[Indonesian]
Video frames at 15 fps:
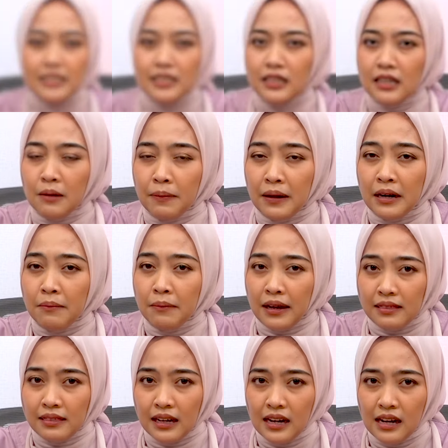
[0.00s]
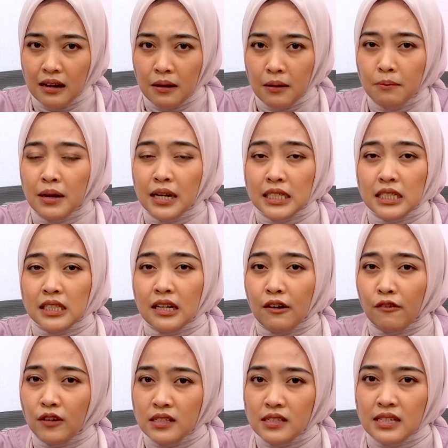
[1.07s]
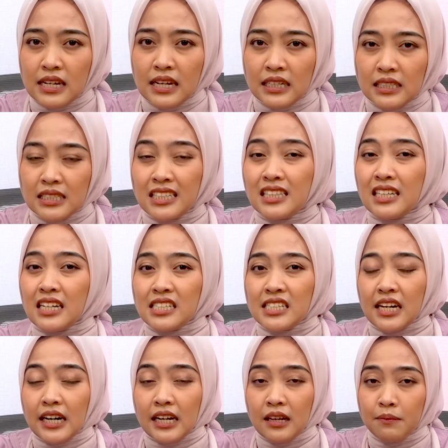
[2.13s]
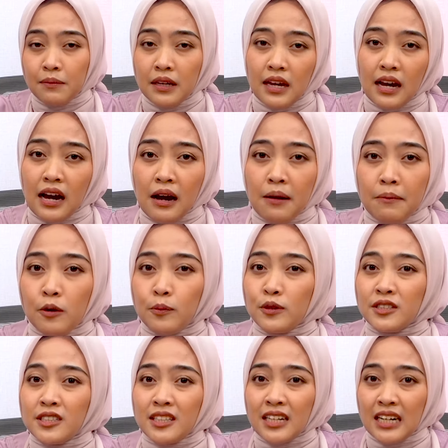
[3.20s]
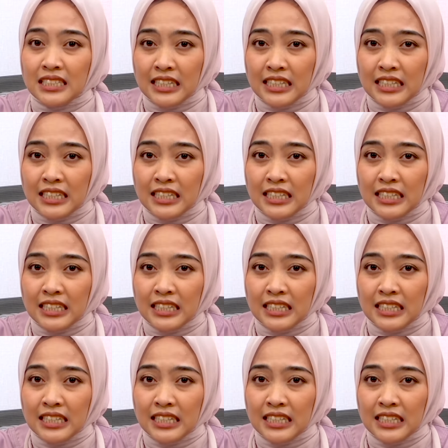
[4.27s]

Cedera pada mata, baik cedera fisik, cedera secara kimia, maupun cedera